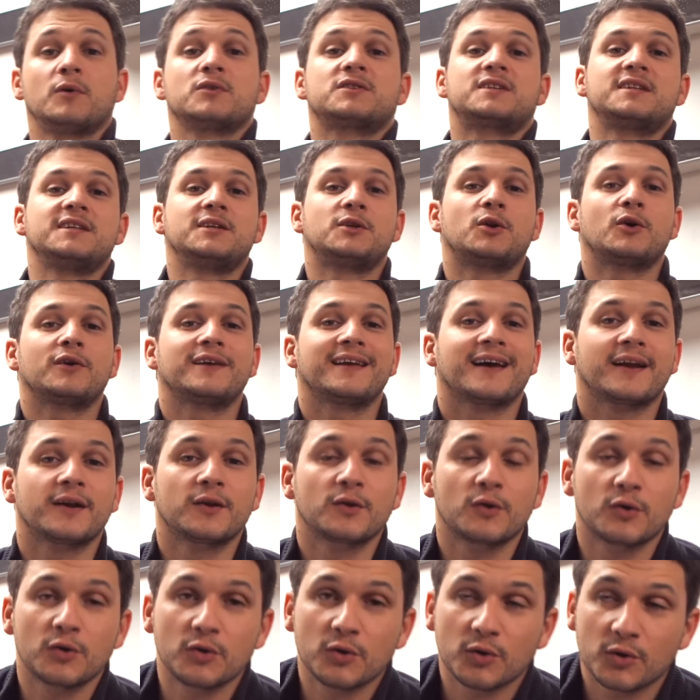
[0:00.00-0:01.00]
Molti di noi
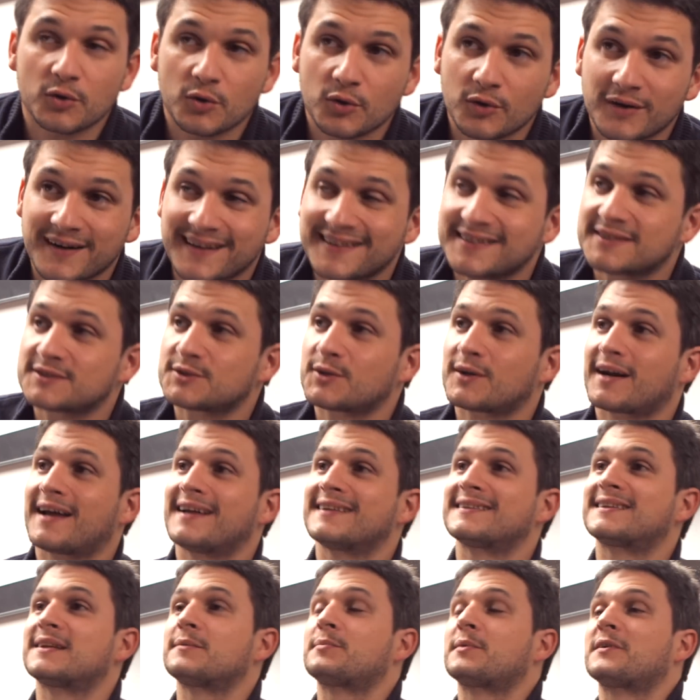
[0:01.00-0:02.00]
hanno il loro
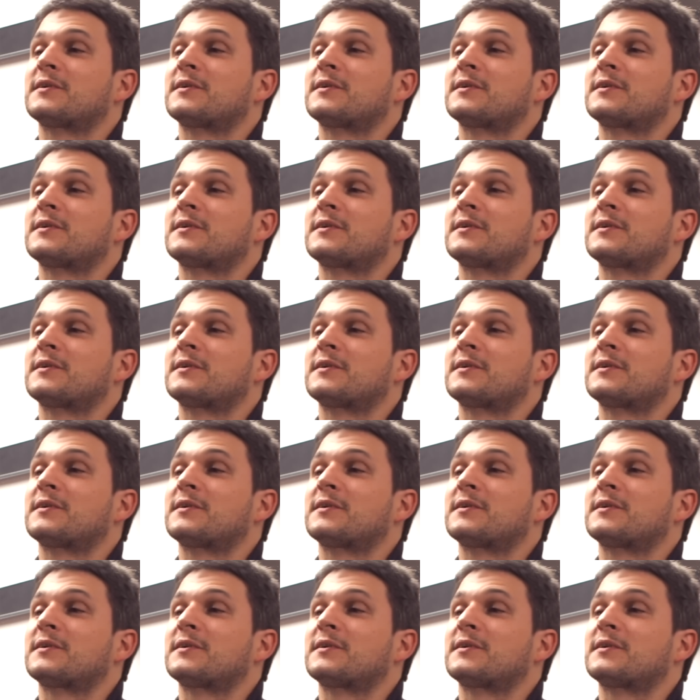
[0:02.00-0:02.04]
ristorante